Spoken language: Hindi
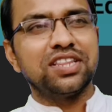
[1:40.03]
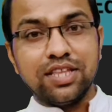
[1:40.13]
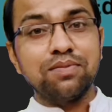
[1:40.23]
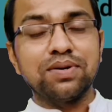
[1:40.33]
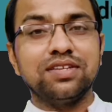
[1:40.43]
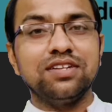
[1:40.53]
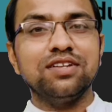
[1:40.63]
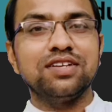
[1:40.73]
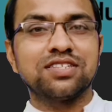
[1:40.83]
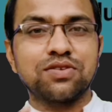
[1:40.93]
दिन ब
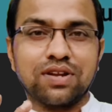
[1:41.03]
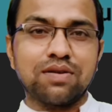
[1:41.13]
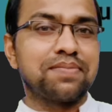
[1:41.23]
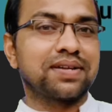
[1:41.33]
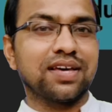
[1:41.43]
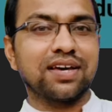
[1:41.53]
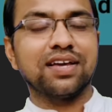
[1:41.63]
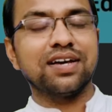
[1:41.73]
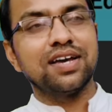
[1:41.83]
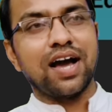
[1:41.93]
दिन सब्सक्राइब में बढ़ता
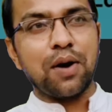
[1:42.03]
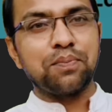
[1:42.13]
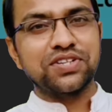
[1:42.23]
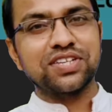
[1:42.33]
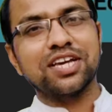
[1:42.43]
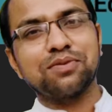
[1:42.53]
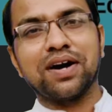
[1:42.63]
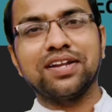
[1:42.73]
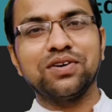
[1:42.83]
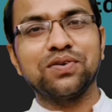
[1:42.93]
गया आप पीछे देख
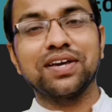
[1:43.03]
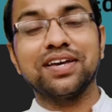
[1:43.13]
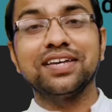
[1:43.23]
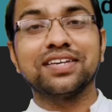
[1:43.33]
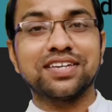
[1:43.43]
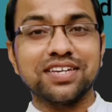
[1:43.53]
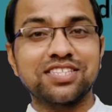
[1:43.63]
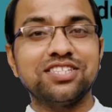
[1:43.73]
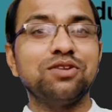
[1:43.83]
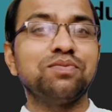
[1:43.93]
पा रहे होंगे कि
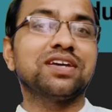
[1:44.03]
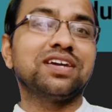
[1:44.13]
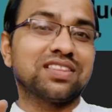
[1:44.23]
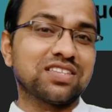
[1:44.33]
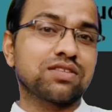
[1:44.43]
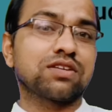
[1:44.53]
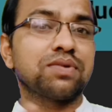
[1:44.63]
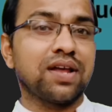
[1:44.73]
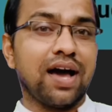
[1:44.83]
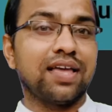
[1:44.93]
किस दिन में कितने
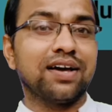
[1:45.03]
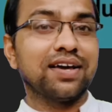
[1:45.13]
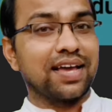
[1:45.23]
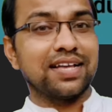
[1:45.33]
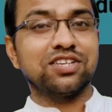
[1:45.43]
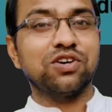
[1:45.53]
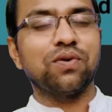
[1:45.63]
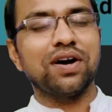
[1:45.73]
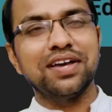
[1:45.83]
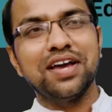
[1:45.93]
सब्सक्राइब मेरा आया कैसे
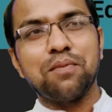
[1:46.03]
हुआ